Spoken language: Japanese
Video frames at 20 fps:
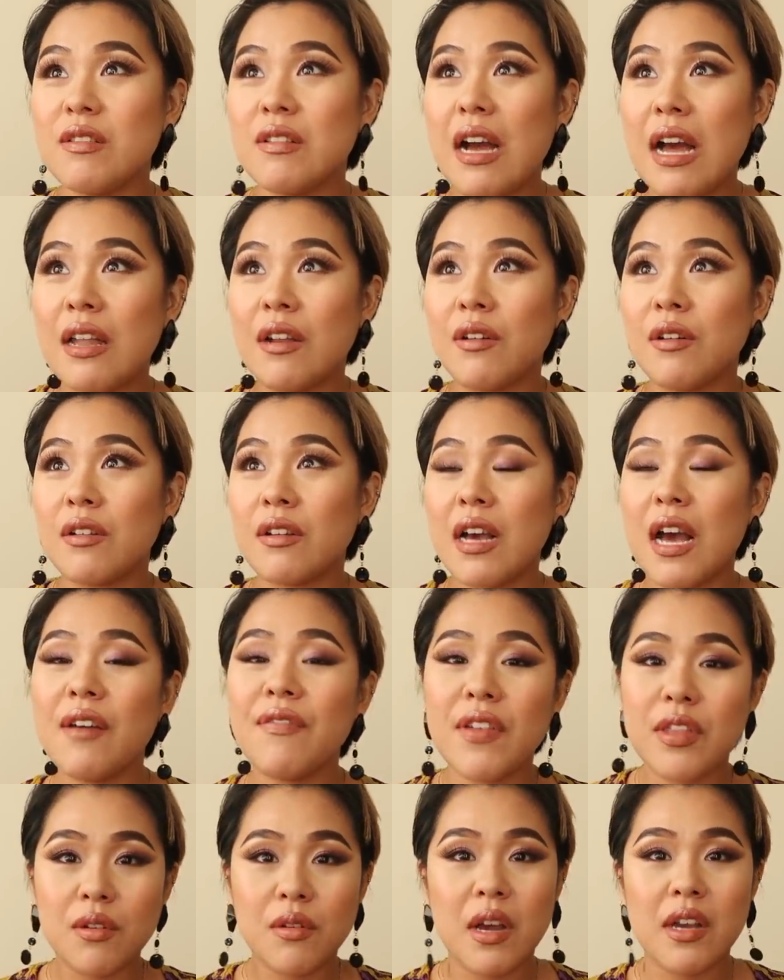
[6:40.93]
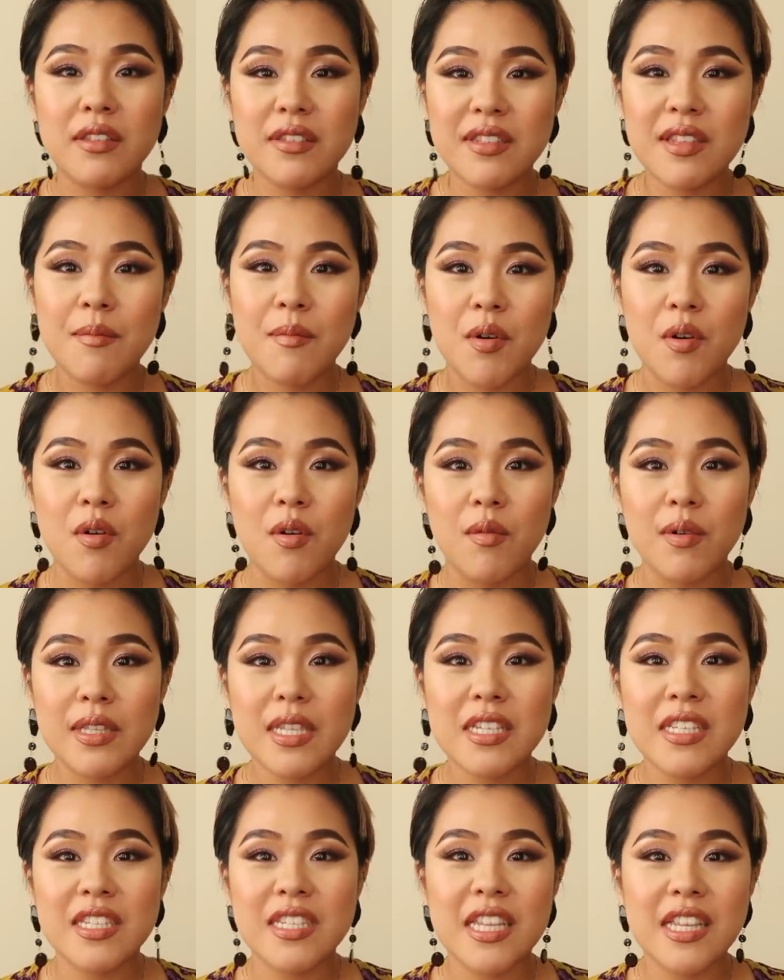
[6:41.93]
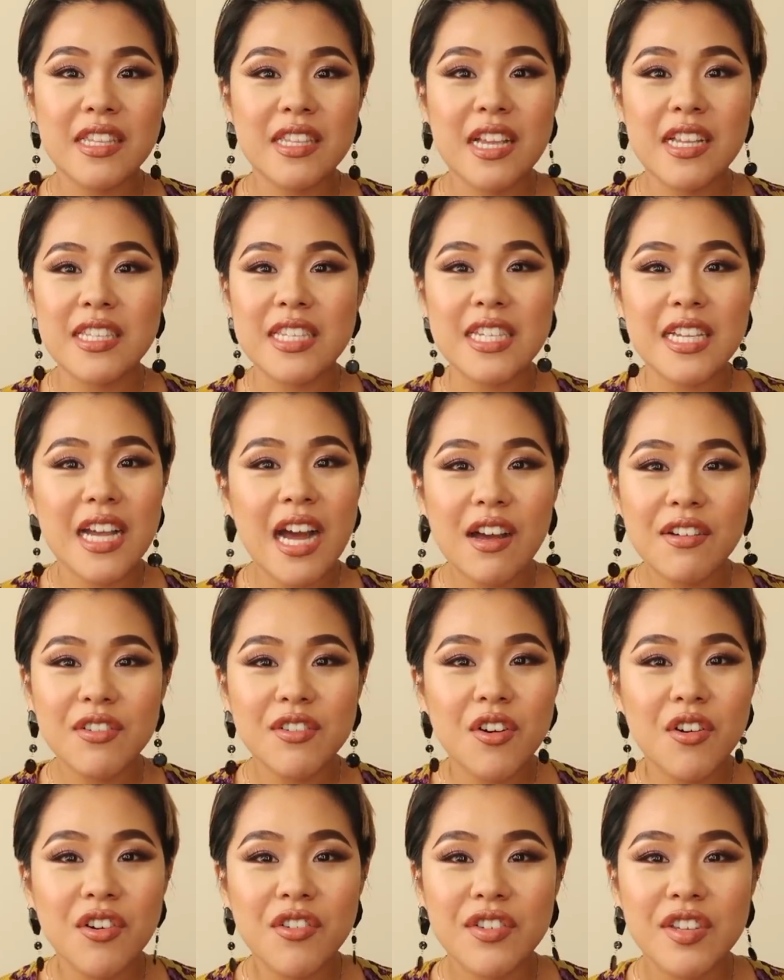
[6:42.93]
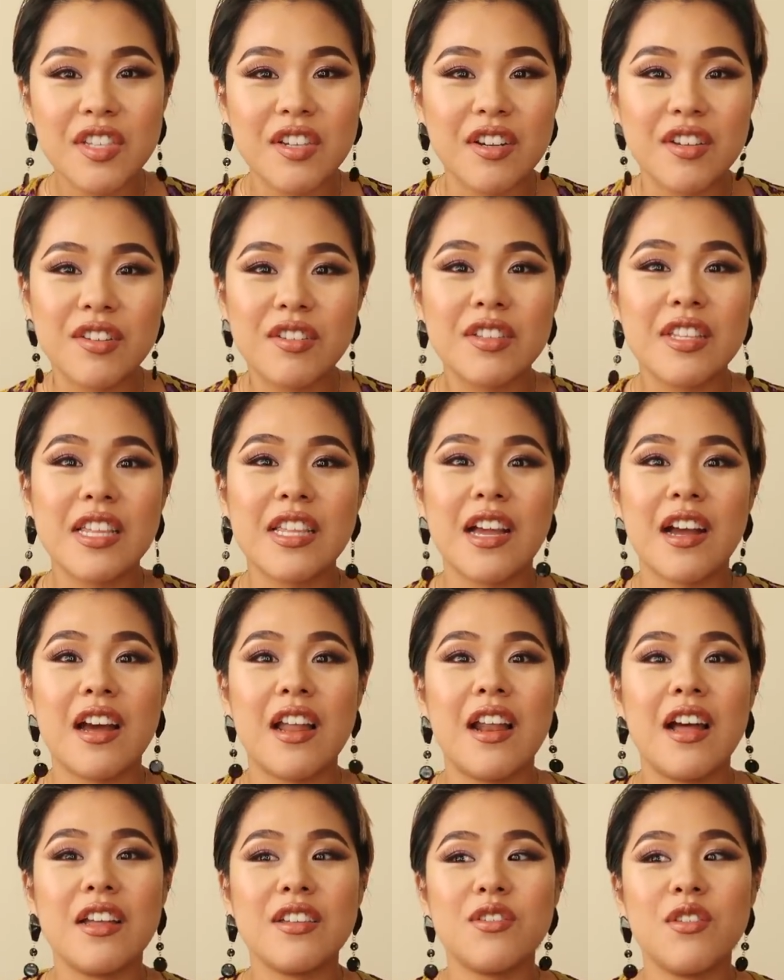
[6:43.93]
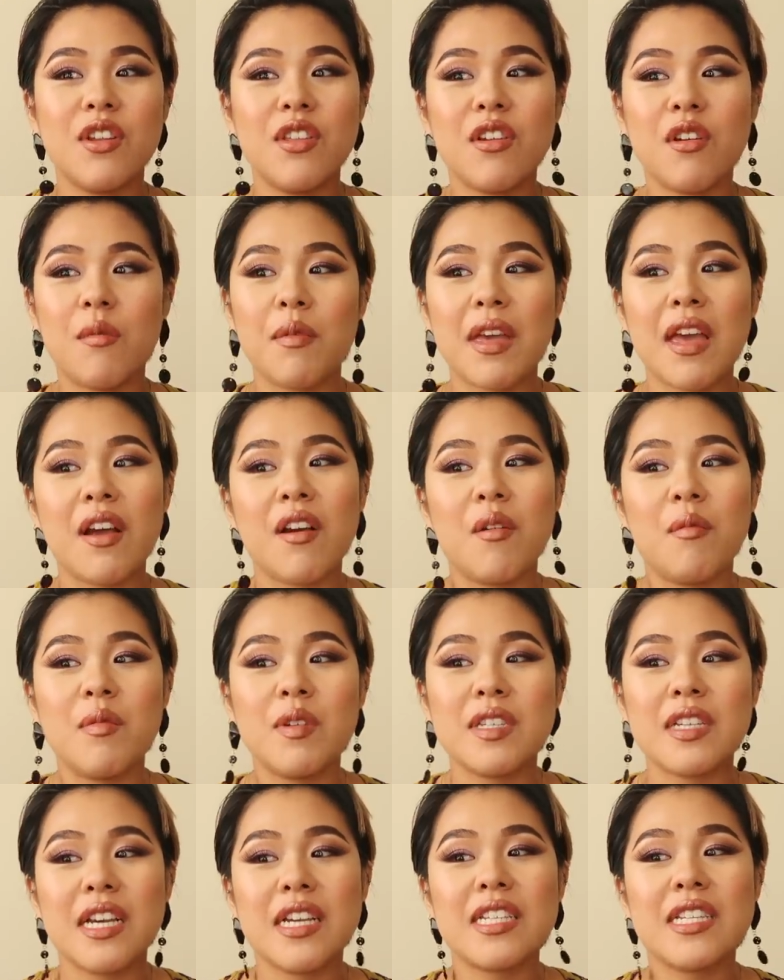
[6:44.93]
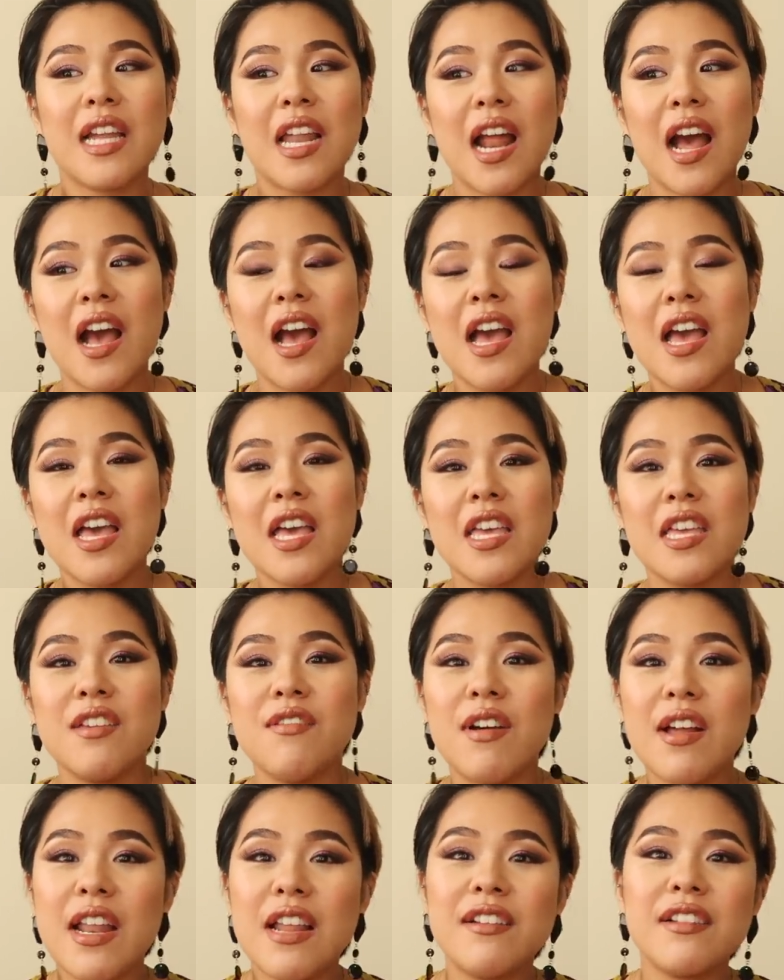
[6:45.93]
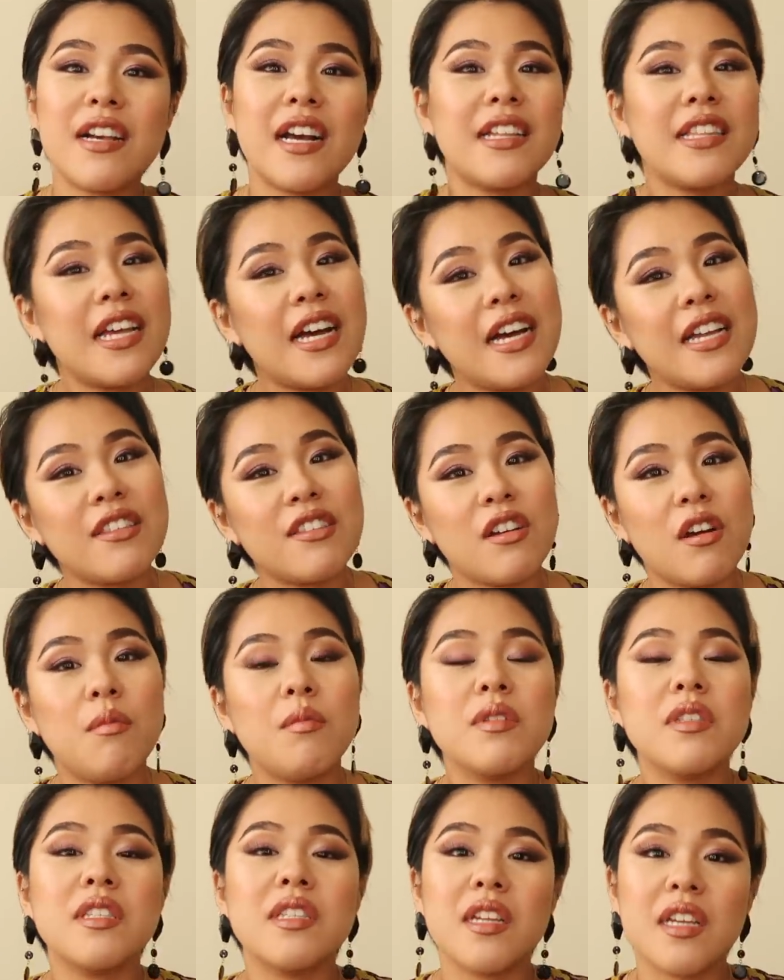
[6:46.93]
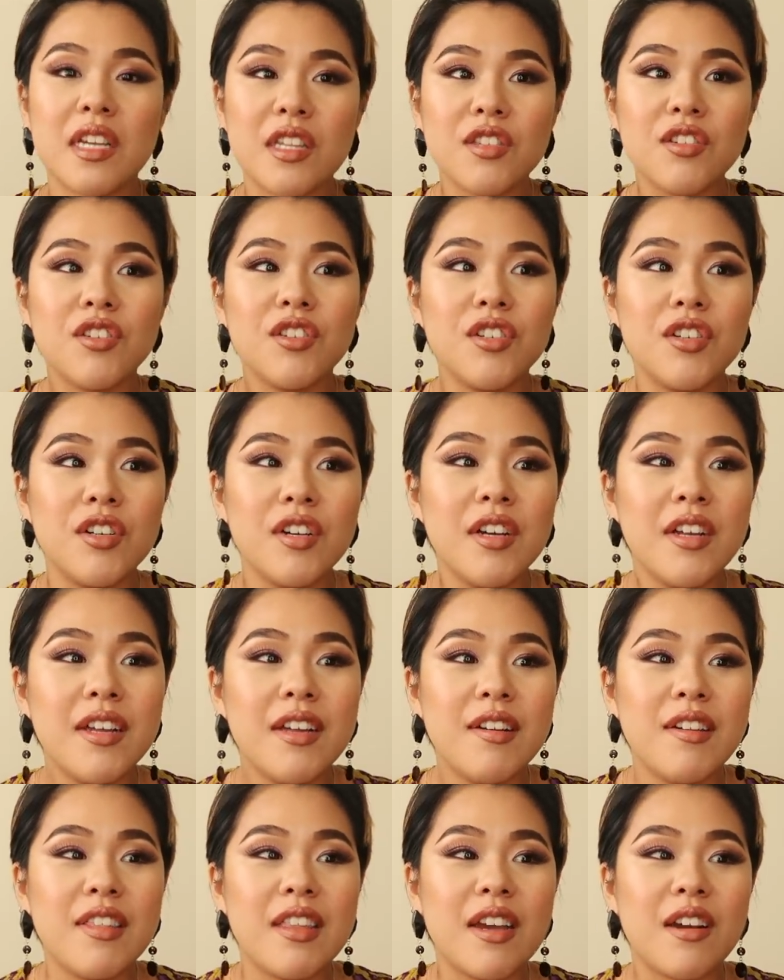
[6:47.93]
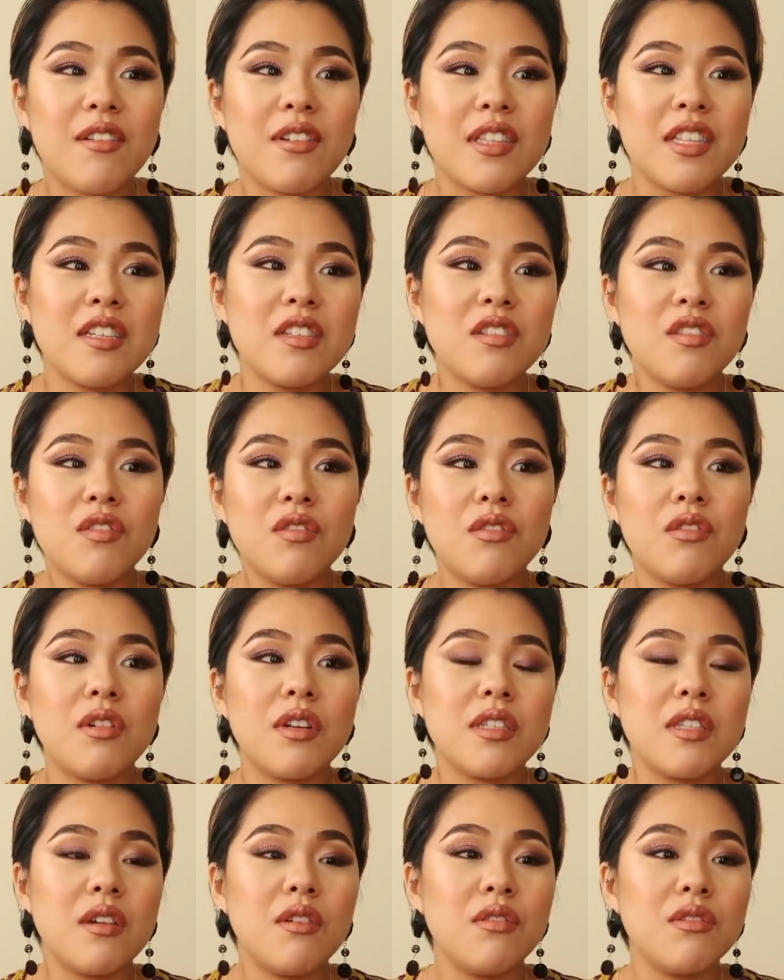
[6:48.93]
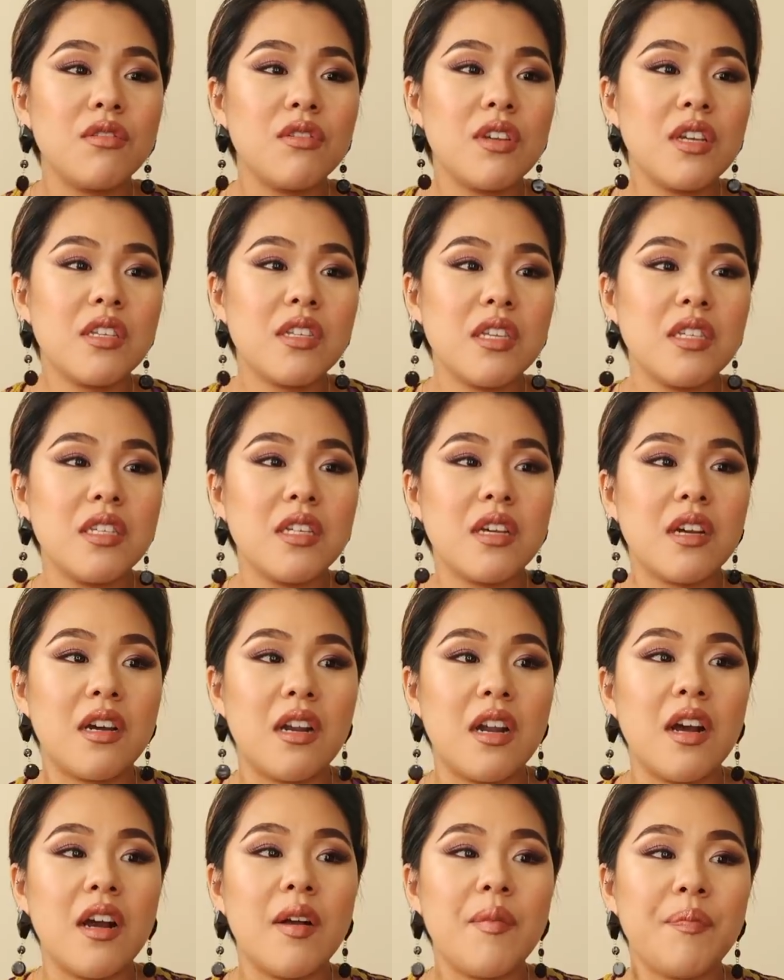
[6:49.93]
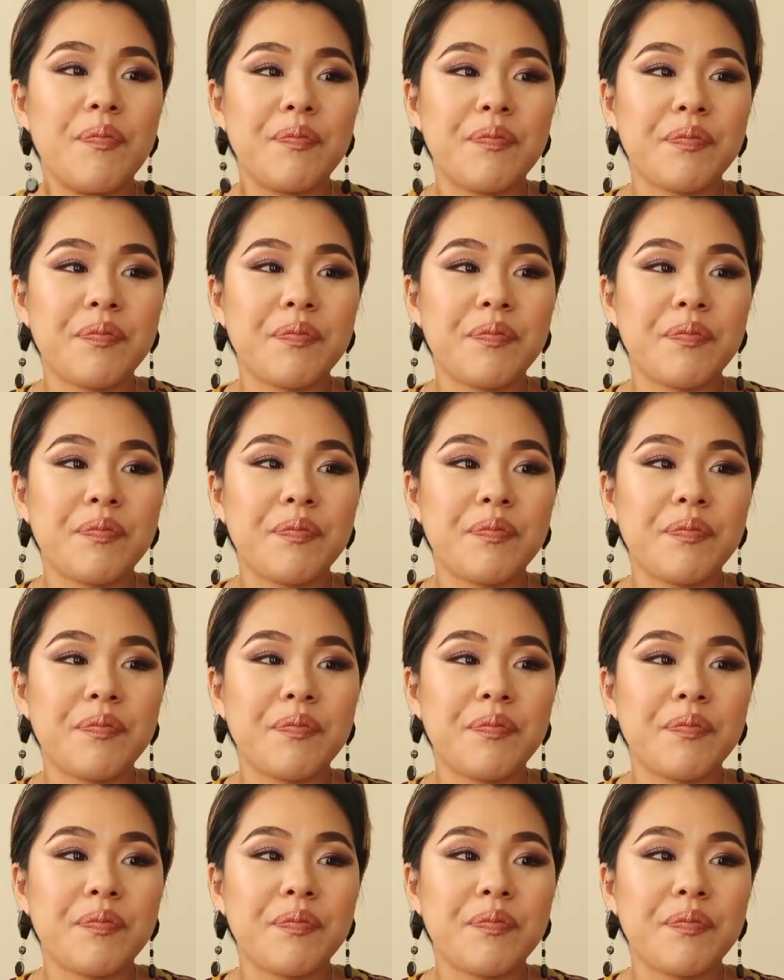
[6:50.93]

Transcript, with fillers: あのカフェとか行っても私絶対ディカフコーヒーとか飲んでたからそれとかも結構もしかしたら言われるかなとか思ってたけどなんか私のフォロワーさん本当優しいから